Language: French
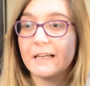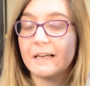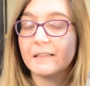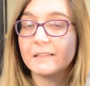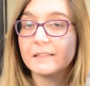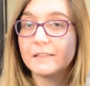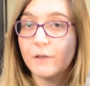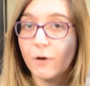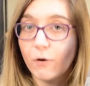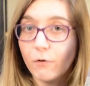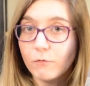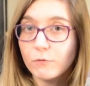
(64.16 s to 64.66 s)

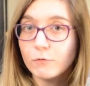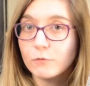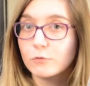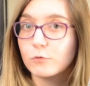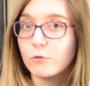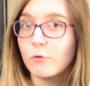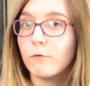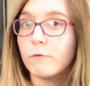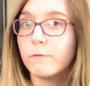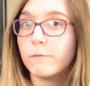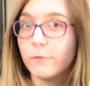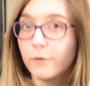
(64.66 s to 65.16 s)
rendre compte
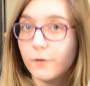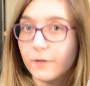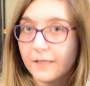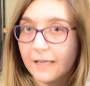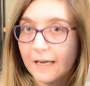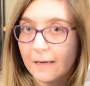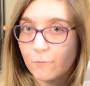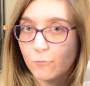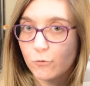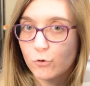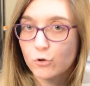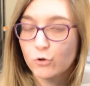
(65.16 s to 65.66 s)
au fur et
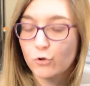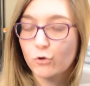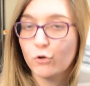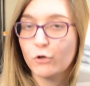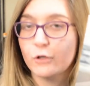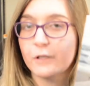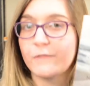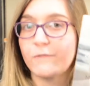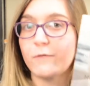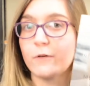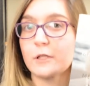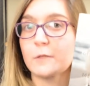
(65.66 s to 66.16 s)
à
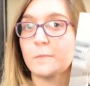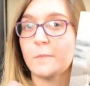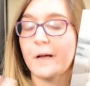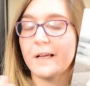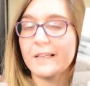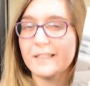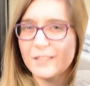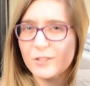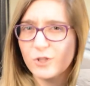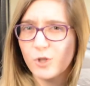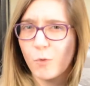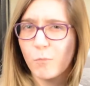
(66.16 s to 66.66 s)
mesure qu'il va se
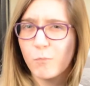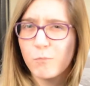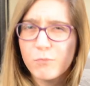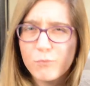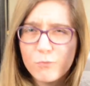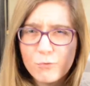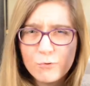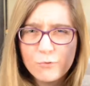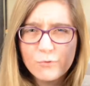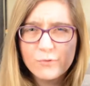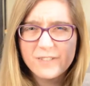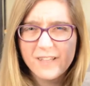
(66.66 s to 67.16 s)
passer de
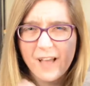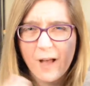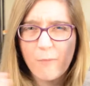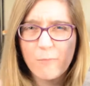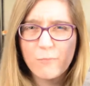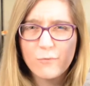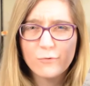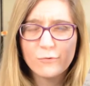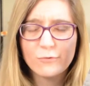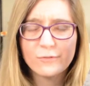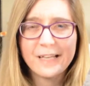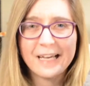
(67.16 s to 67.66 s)
plus en
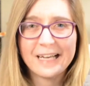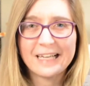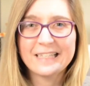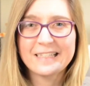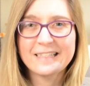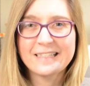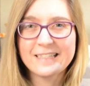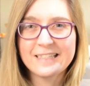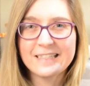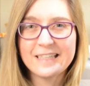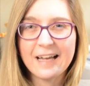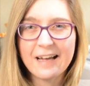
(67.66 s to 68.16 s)
plus
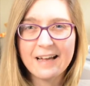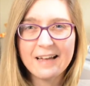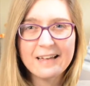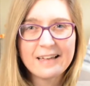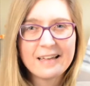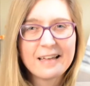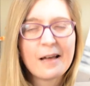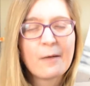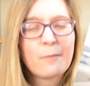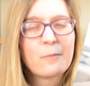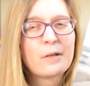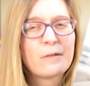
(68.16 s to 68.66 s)
d'accidents,
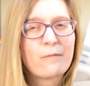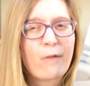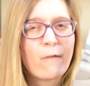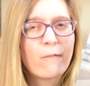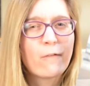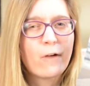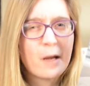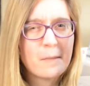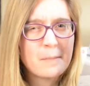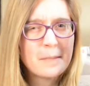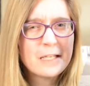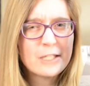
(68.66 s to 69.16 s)
puis il va
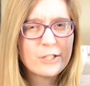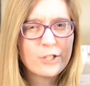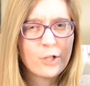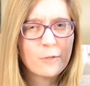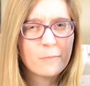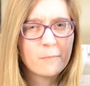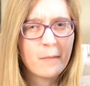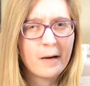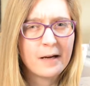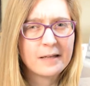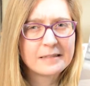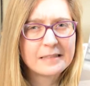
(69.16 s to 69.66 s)
vraiment se
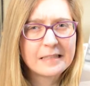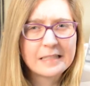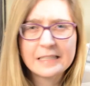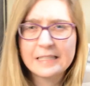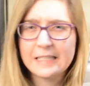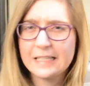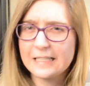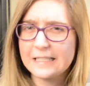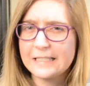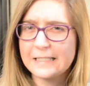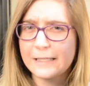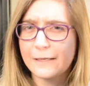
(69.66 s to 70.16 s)
demander
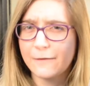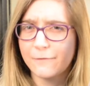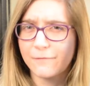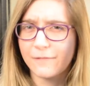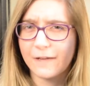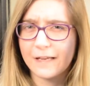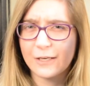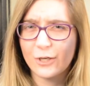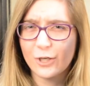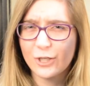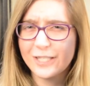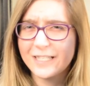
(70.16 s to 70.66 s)
qu'est-ce qu'il
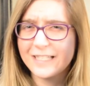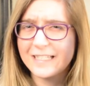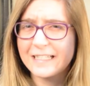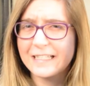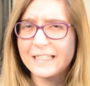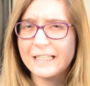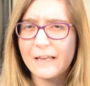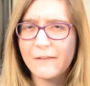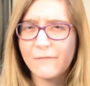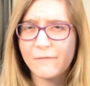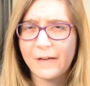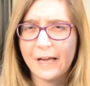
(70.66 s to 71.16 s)
fait là,
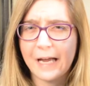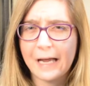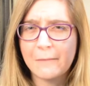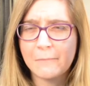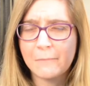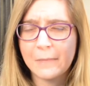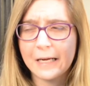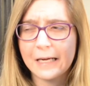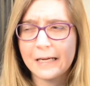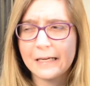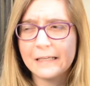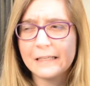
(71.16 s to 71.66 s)
s'il est
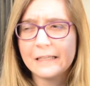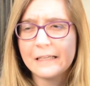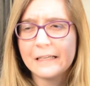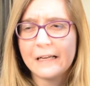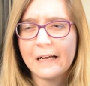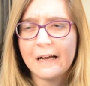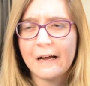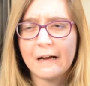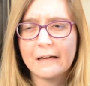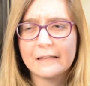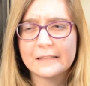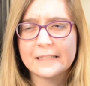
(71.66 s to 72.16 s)
vraiment
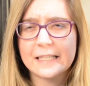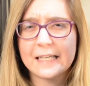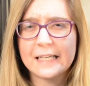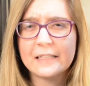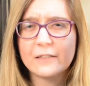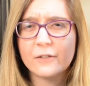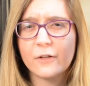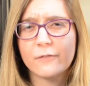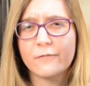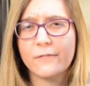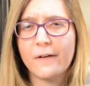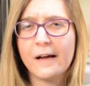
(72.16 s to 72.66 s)
en train
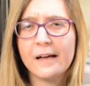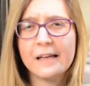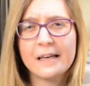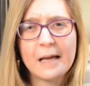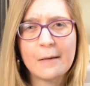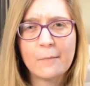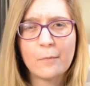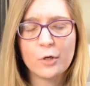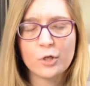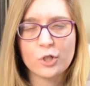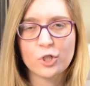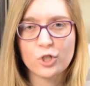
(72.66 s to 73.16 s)
de faire
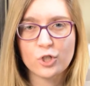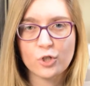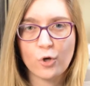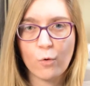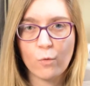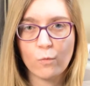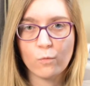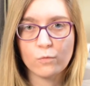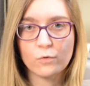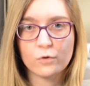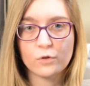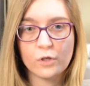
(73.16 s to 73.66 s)
la bonne
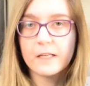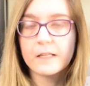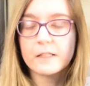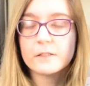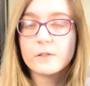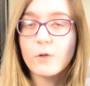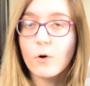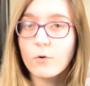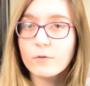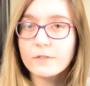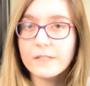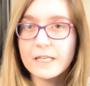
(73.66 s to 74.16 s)
chose.
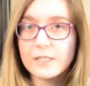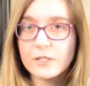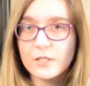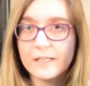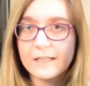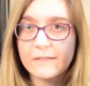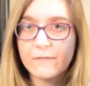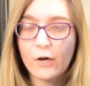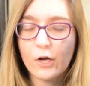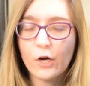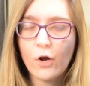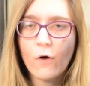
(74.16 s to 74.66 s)
Donc dans ce
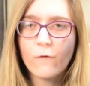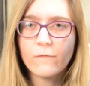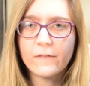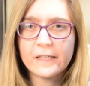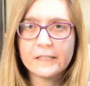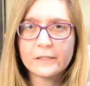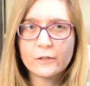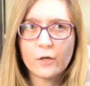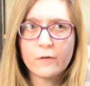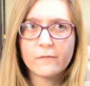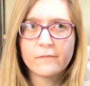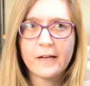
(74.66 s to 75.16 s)
livre-là, on va
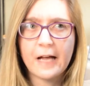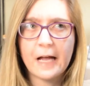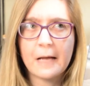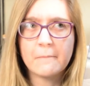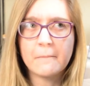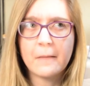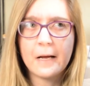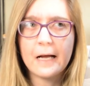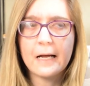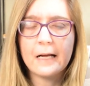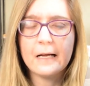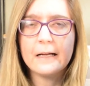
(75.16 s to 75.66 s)
être
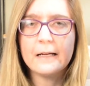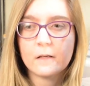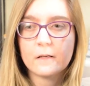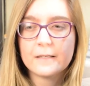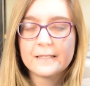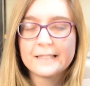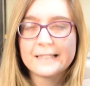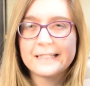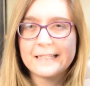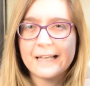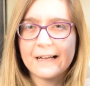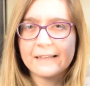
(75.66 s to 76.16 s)
vraiment
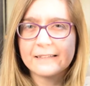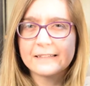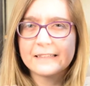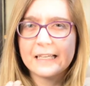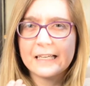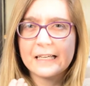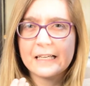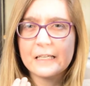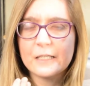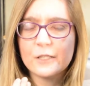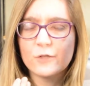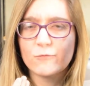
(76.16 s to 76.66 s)

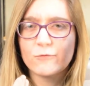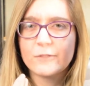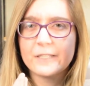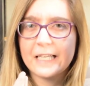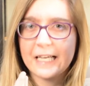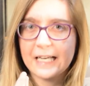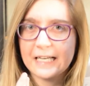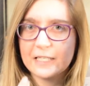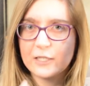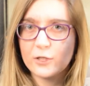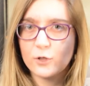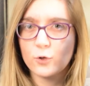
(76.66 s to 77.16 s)
centré, je vous
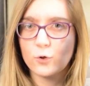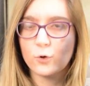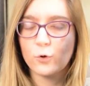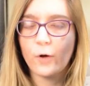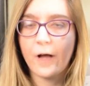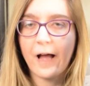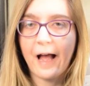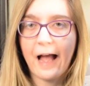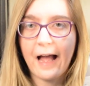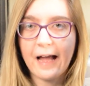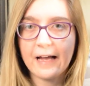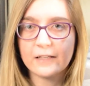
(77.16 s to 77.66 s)
dirais, sur
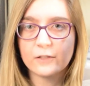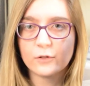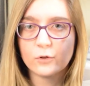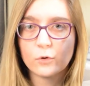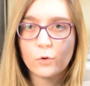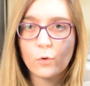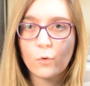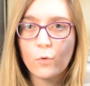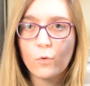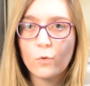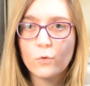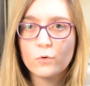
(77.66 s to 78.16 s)

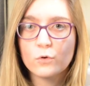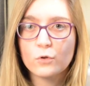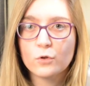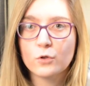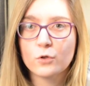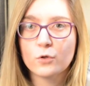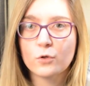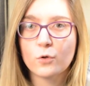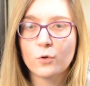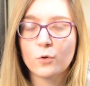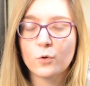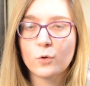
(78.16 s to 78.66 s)
Arnaud,
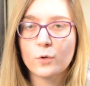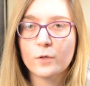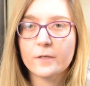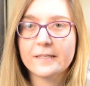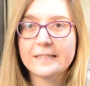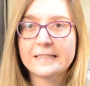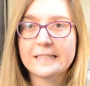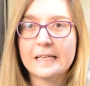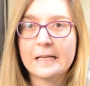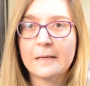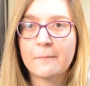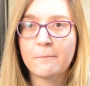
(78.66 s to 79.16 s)
sur
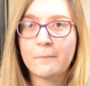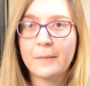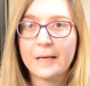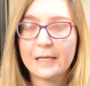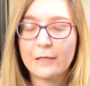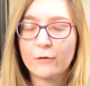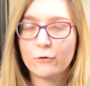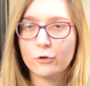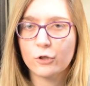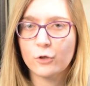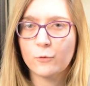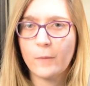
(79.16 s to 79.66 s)
ses
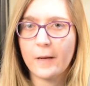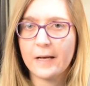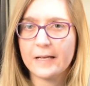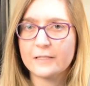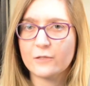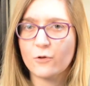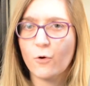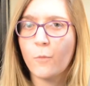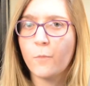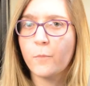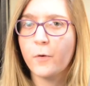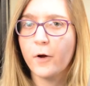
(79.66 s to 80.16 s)

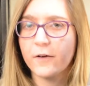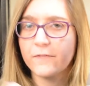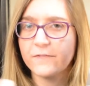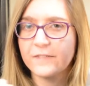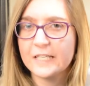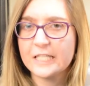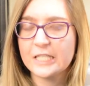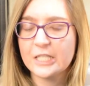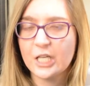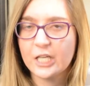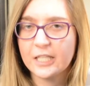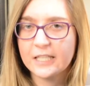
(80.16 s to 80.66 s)
préoccupations
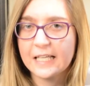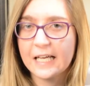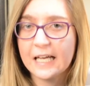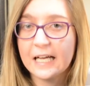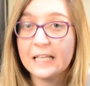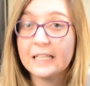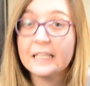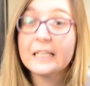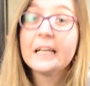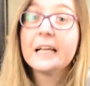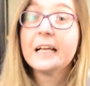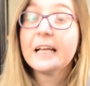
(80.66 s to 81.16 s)

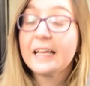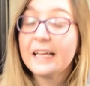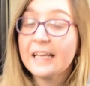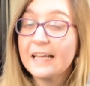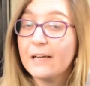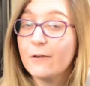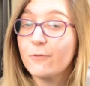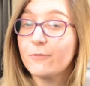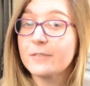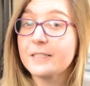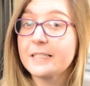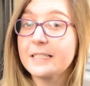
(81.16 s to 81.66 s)
professionnelles
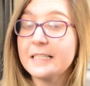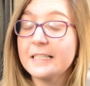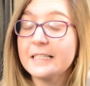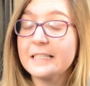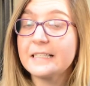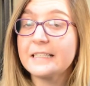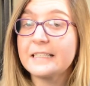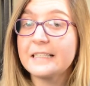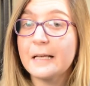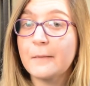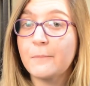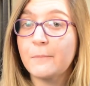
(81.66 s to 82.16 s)
et aussi
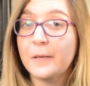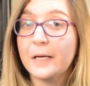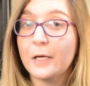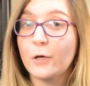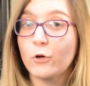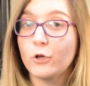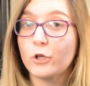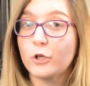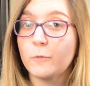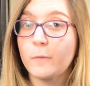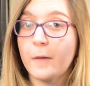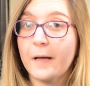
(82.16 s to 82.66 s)
ses
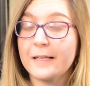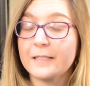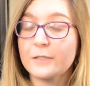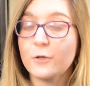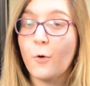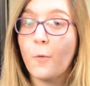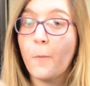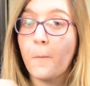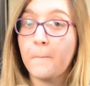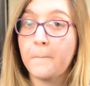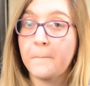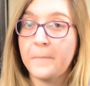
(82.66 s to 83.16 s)

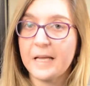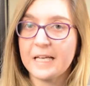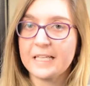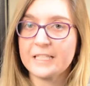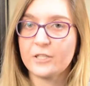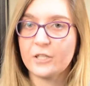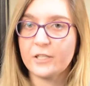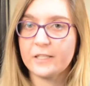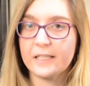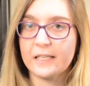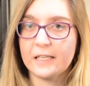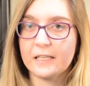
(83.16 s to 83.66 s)
préoccupations
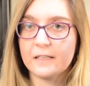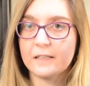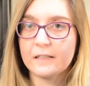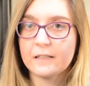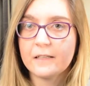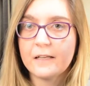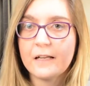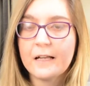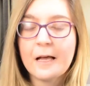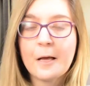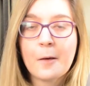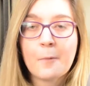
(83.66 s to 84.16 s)
personnelles.
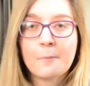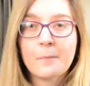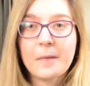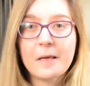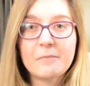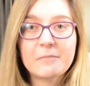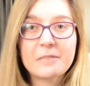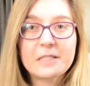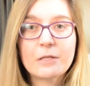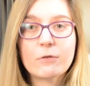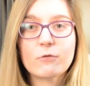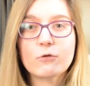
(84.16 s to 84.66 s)

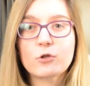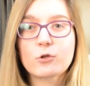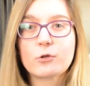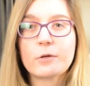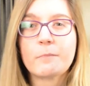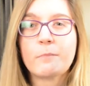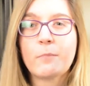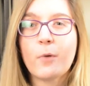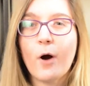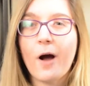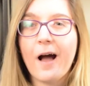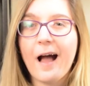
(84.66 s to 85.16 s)
Même si on ne
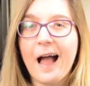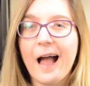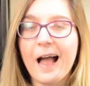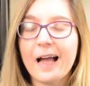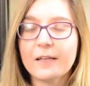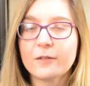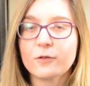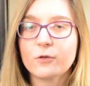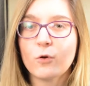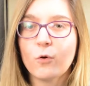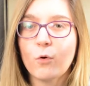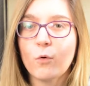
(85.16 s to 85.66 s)
suit pas
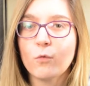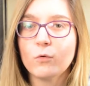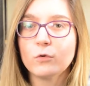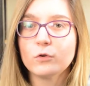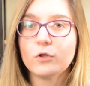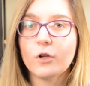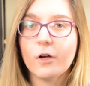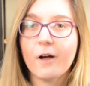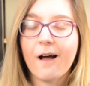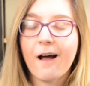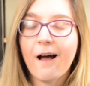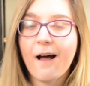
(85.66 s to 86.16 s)
Arnaud
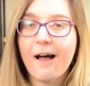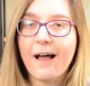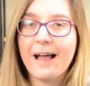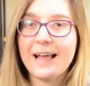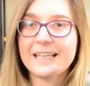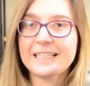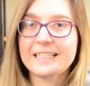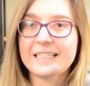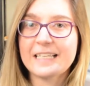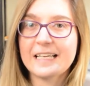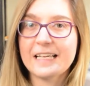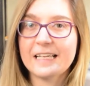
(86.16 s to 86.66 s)
de A
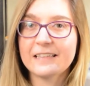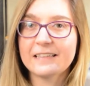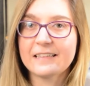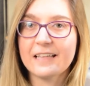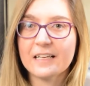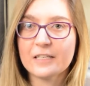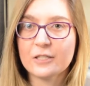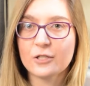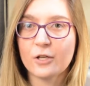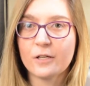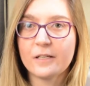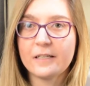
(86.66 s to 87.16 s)
à Z
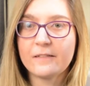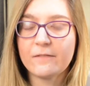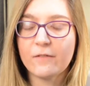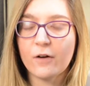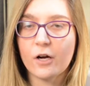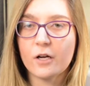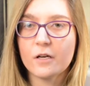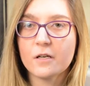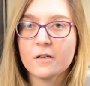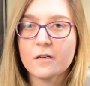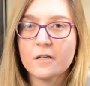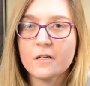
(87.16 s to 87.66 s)
dans ce
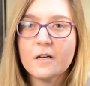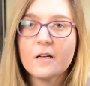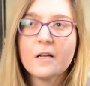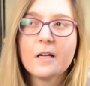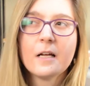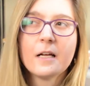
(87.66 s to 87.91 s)
livre-là,